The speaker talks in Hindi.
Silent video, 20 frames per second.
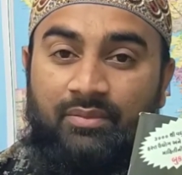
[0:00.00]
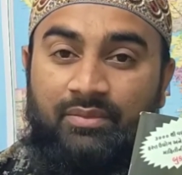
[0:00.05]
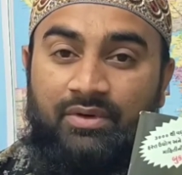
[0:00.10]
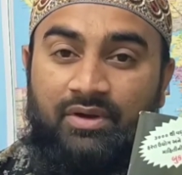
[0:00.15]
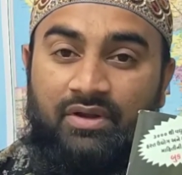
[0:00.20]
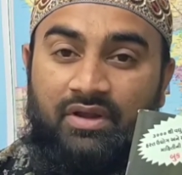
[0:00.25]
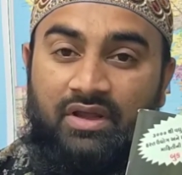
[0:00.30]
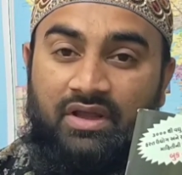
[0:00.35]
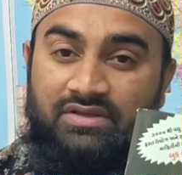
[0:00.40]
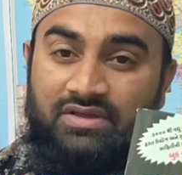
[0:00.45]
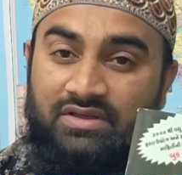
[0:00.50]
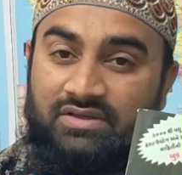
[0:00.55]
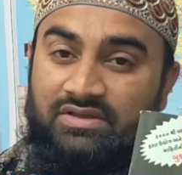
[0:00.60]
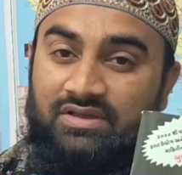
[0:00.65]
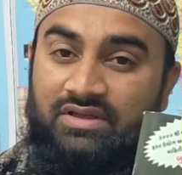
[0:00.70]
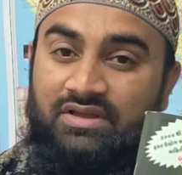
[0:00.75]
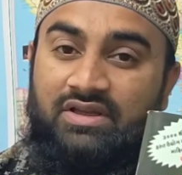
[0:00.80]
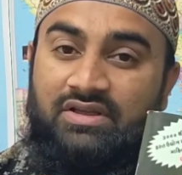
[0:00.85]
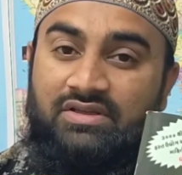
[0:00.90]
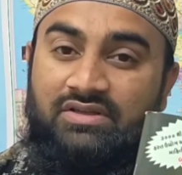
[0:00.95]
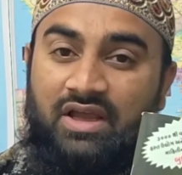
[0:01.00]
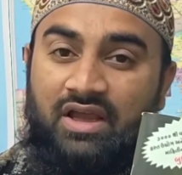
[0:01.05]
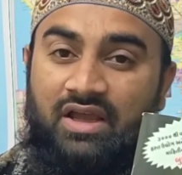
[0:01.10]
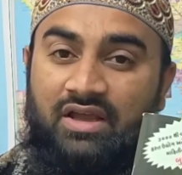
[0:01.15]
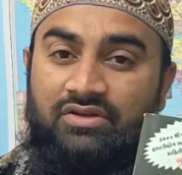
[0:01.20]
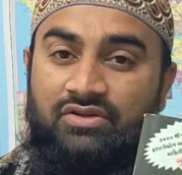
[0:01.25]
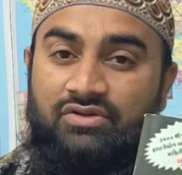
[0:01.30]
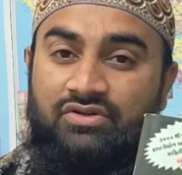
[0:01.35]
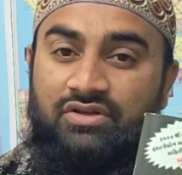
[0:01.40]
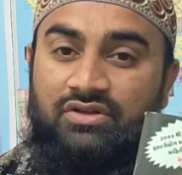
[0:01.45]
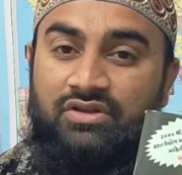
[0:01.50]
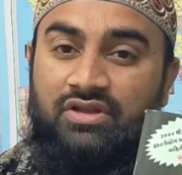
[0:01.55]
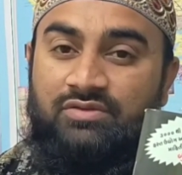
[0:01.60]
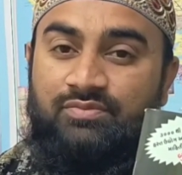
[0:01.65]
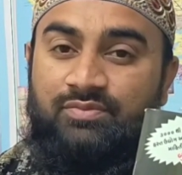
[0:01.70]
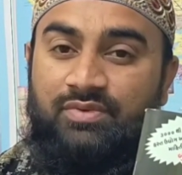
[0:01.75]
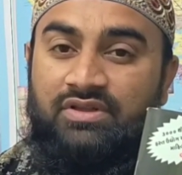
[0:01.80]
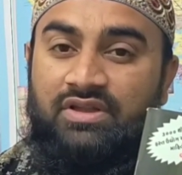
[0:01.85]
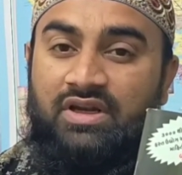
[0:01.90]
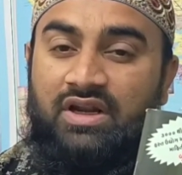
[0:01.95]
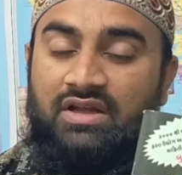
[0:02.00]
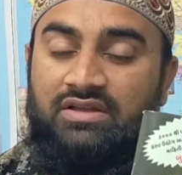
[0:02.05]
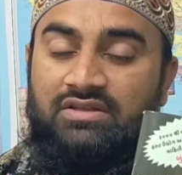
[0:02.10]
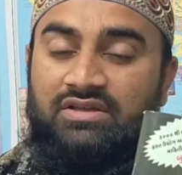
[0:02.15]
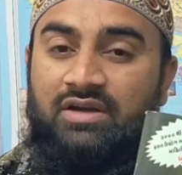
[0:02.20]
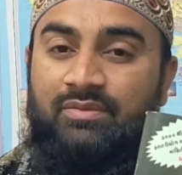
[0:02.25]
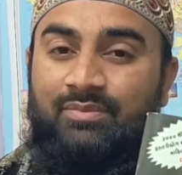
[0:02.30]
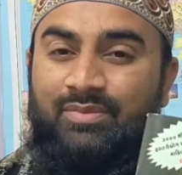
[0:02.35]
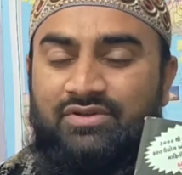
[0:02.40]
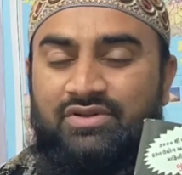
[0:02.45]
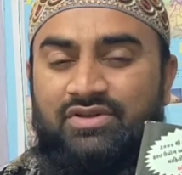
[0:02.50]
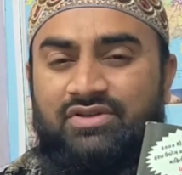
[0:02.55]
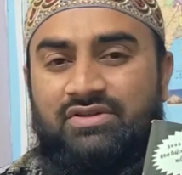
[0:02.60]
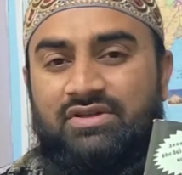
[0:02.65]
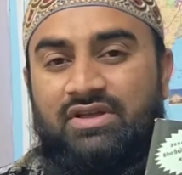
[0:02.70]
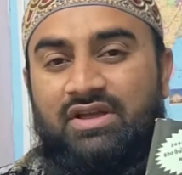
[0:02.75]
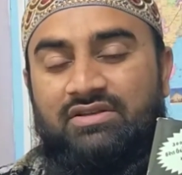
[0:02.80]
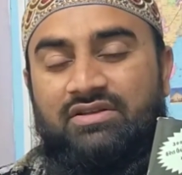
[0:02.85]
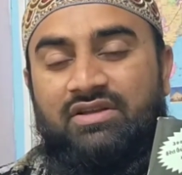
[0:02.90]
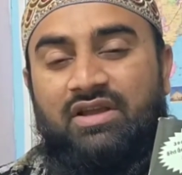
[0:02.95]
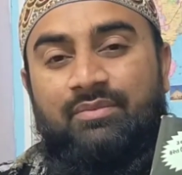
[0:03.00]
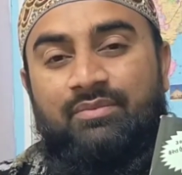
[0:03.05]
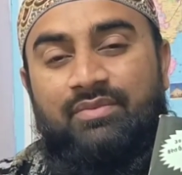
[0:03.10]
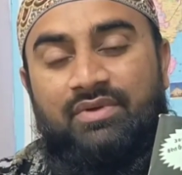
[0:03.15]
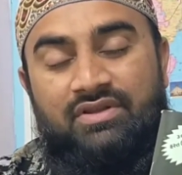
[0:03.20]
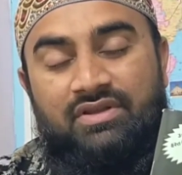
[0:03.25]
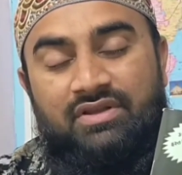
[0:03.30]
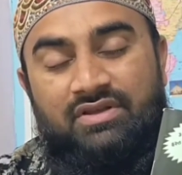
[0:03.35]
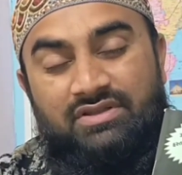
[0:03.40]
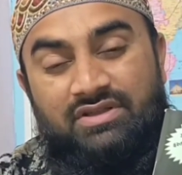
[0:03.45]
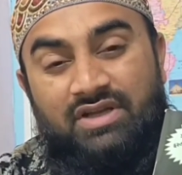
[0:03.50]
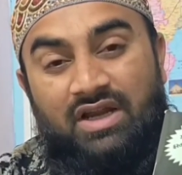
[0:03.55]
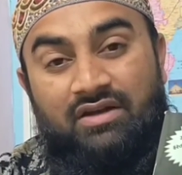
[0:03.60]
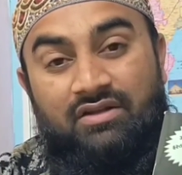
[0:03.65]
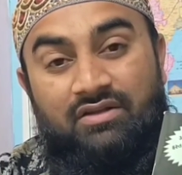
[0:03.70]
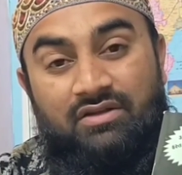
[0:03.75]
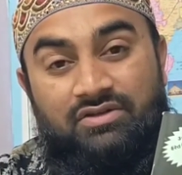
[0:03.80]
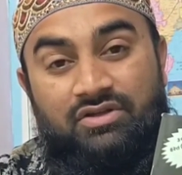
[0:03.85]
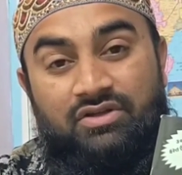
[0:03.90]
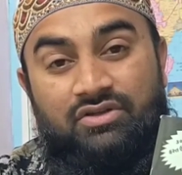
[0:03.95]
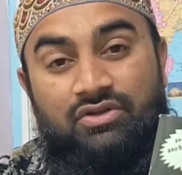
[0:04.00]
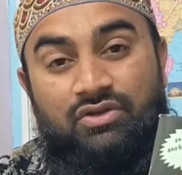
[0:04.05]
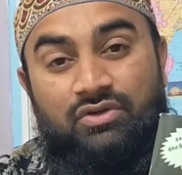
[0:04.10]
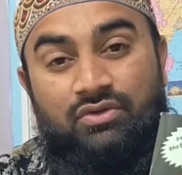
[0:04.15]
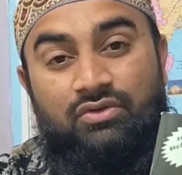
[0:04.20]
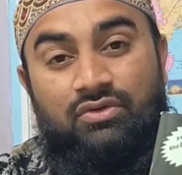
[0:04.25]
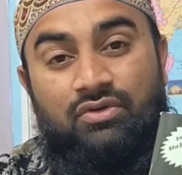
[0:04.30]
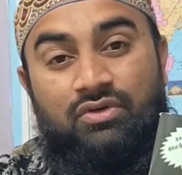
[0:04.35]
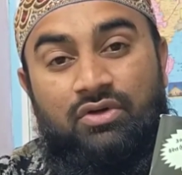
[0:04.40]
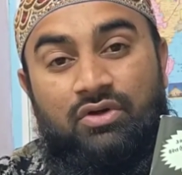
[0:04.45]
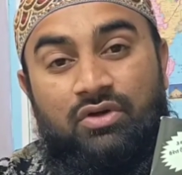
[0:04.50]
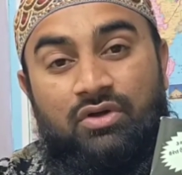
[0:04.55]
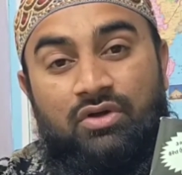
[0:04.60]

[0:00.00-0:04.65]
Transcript: हमने ऐसी सीरीज़ है जैसे दस पंद्रह हज़ार पच्चीस हज़ार से आप बिजनेस स्टार्ट कर सकते हो